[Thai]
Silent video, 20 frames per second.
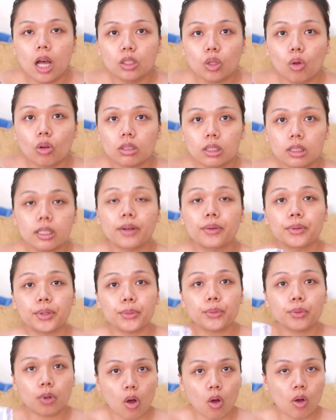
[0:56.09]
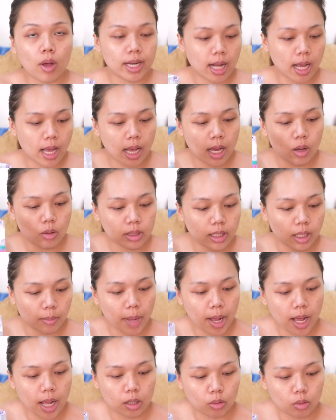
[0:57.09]
ลดเลือนริ้วรอยนะคะเขาเขียน
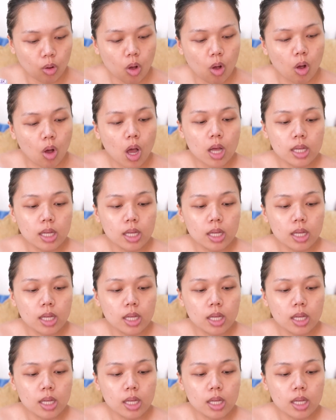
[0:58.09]
มาแล้วก็